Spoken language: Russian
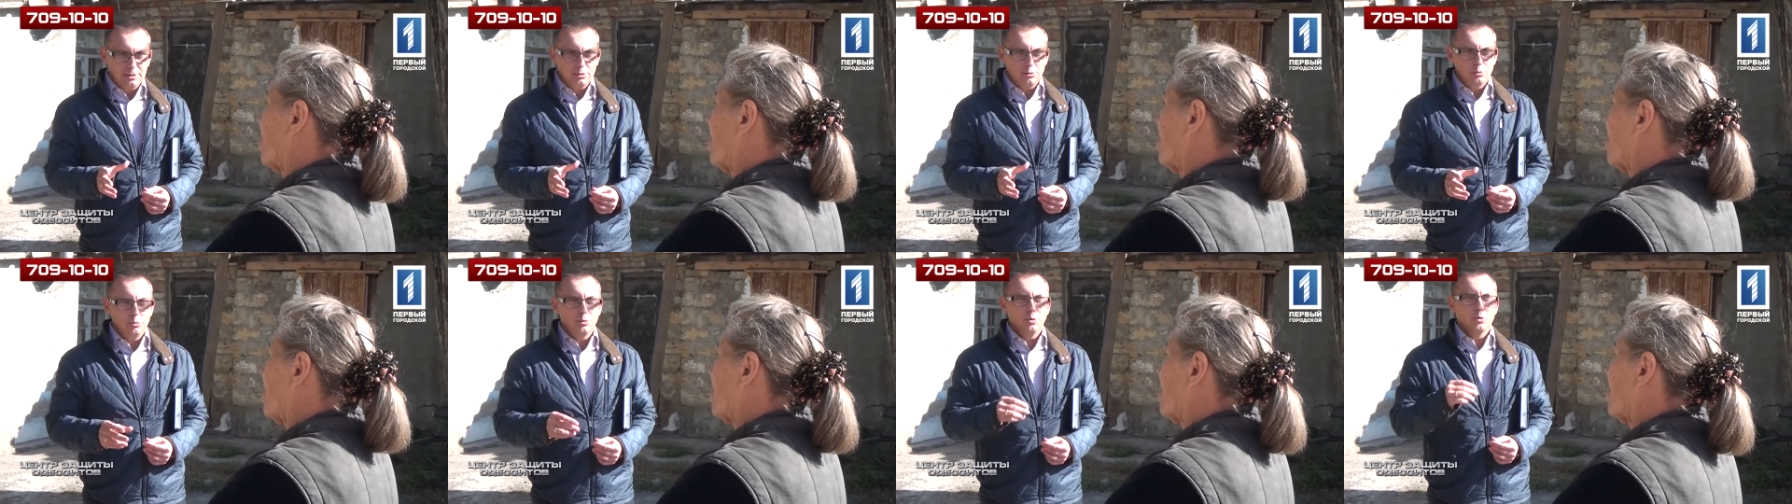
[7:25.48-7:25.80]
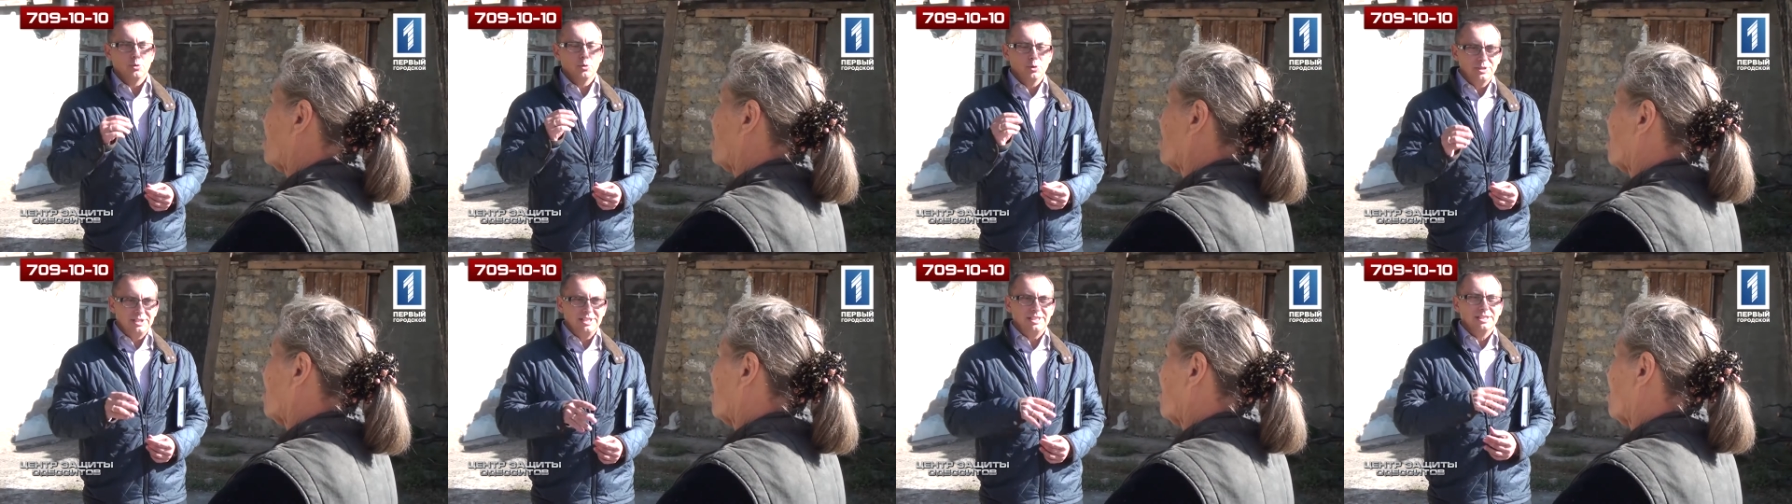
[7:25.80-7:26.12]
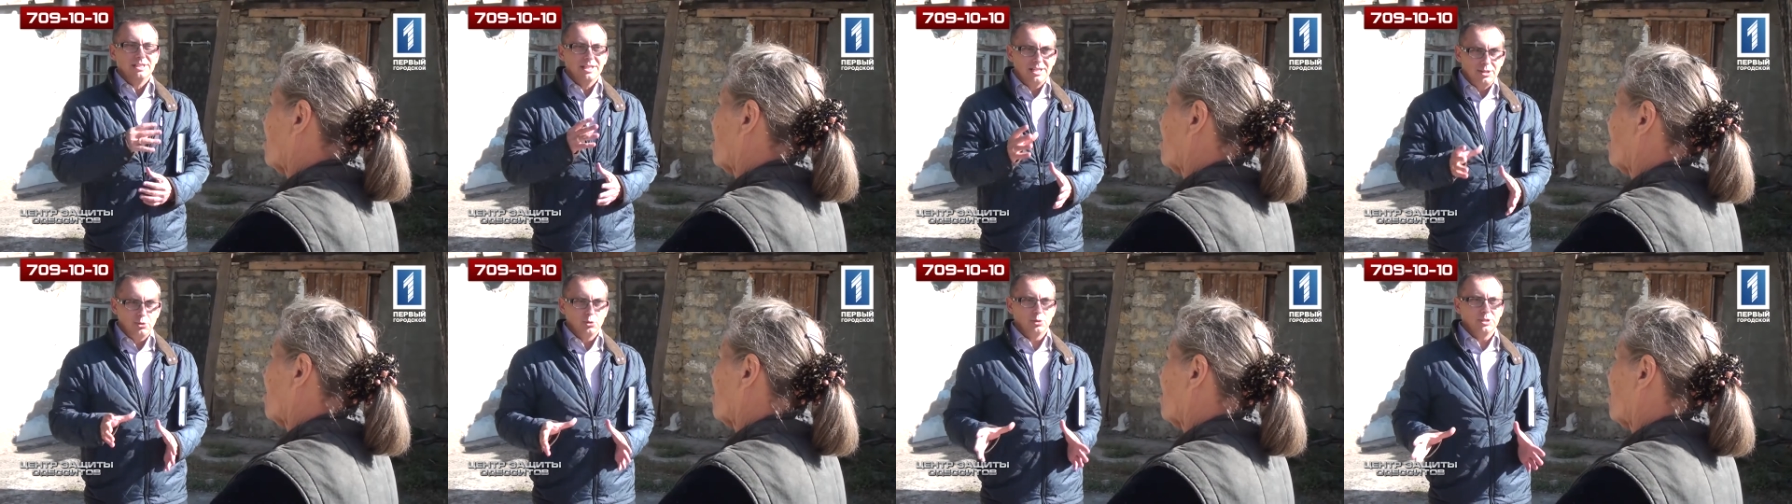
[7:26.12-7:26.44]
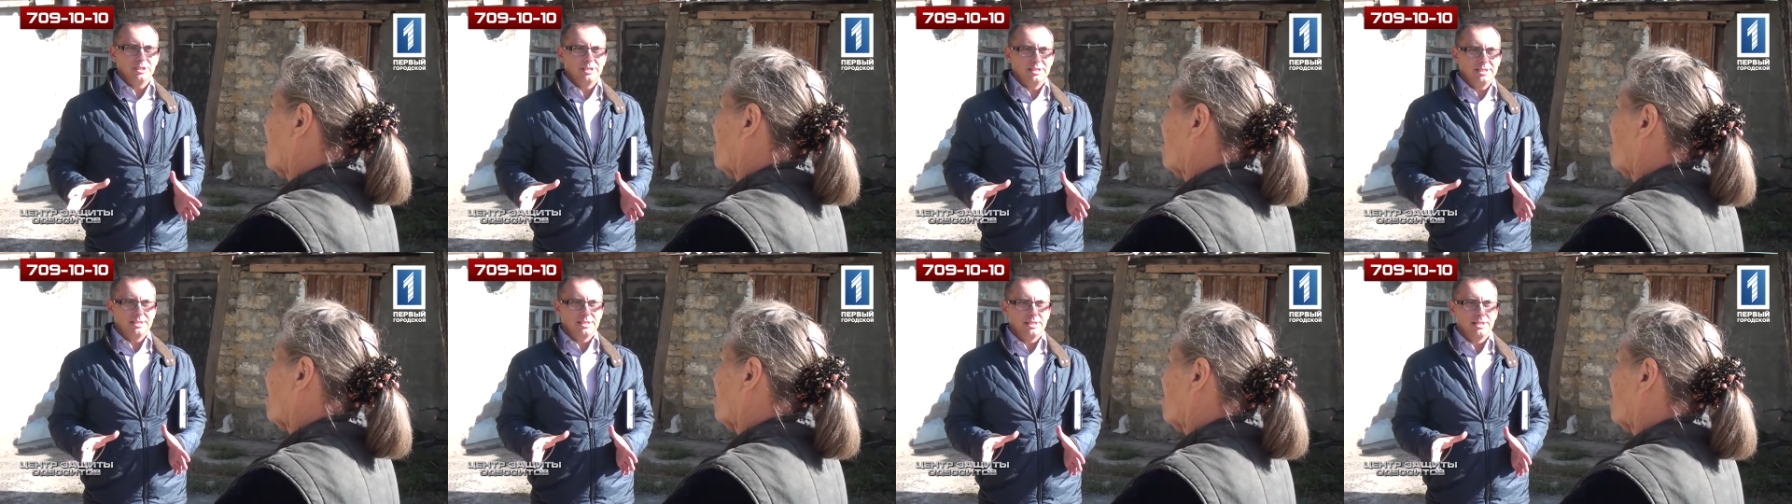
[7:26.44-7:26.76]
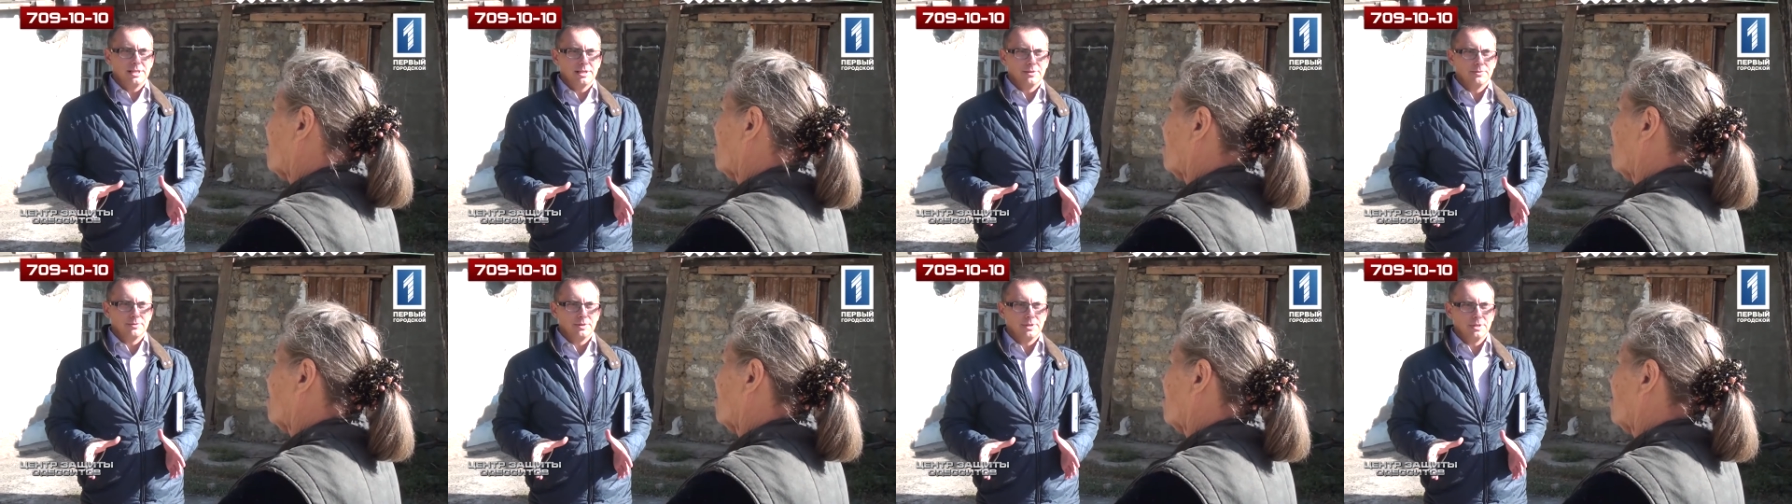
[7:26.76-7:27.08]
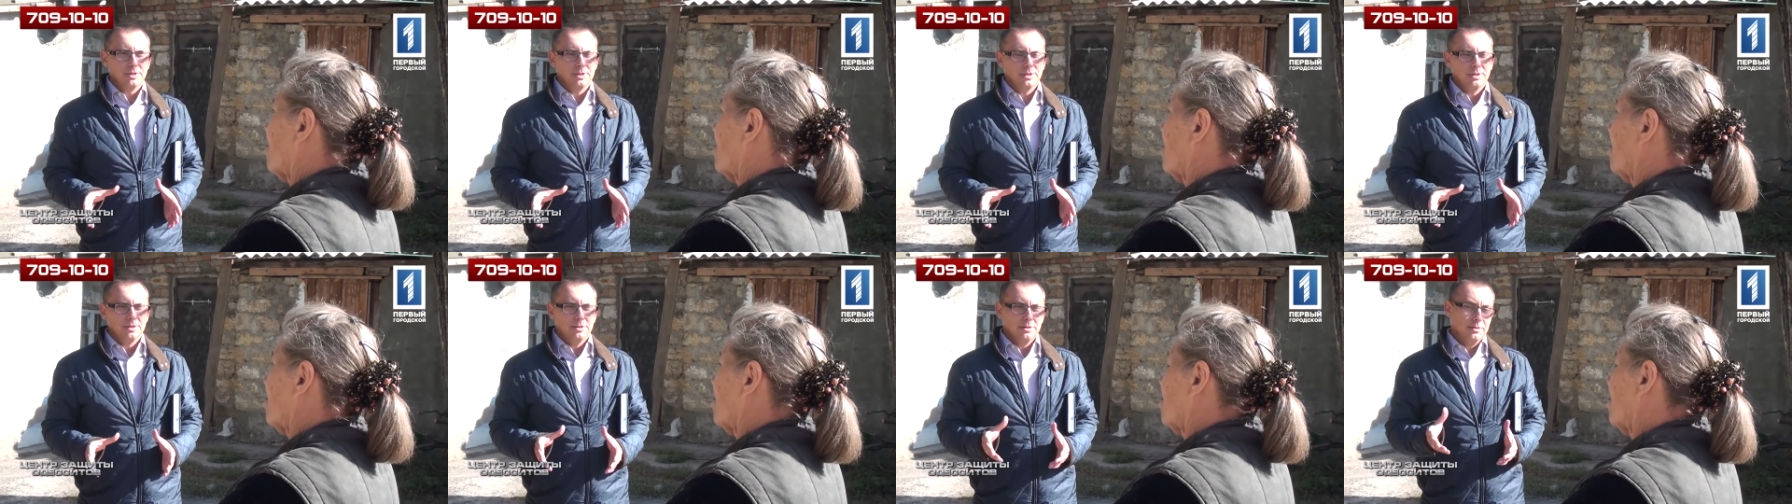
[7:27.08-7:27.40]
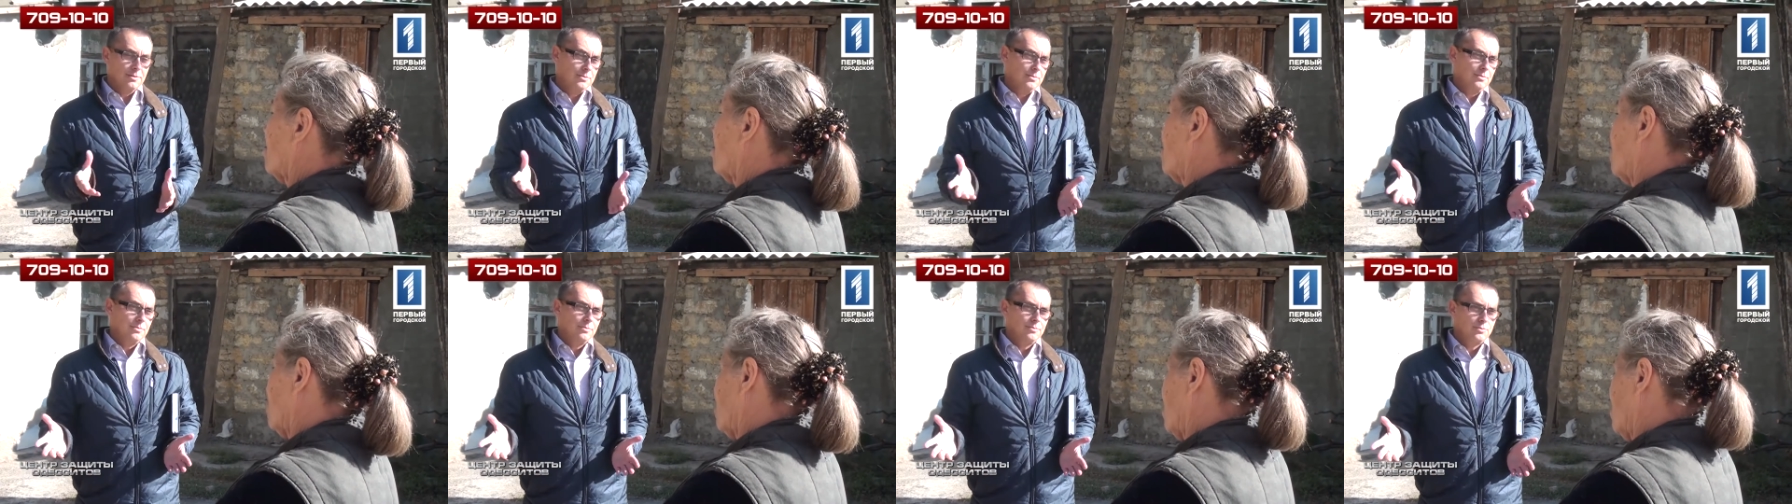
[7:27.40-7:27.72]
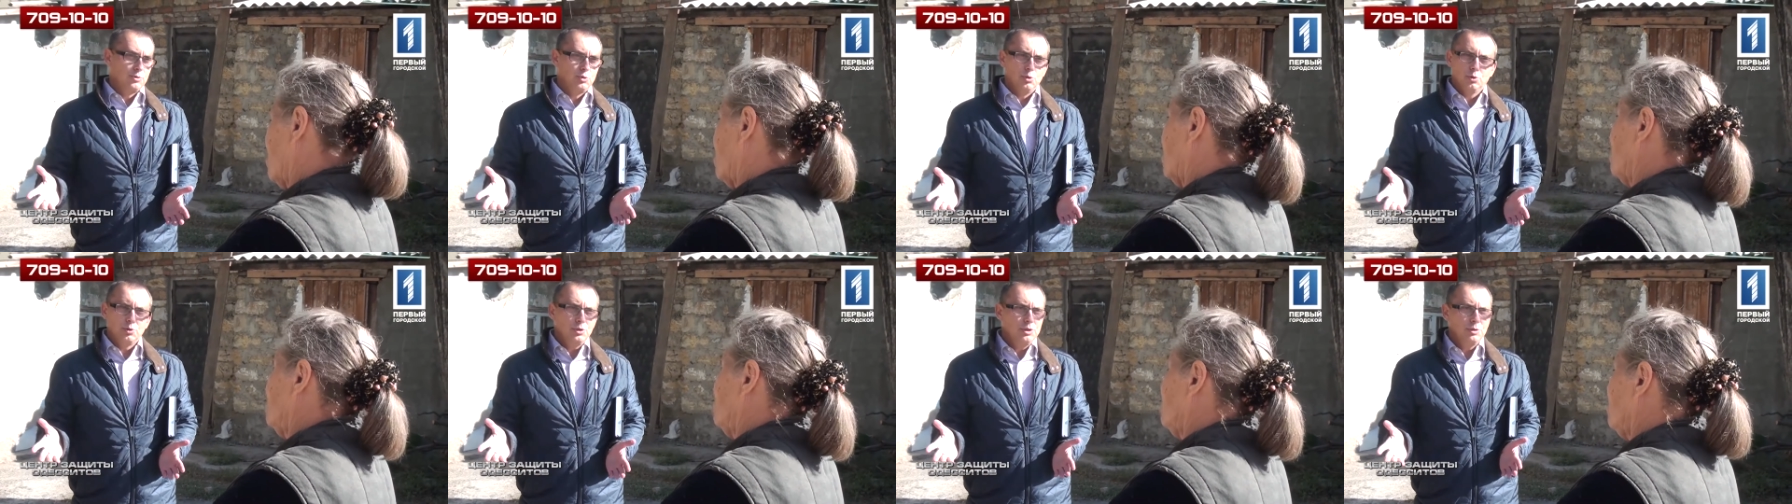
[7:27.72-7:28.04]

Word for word: На руках у жителей даже были ответы на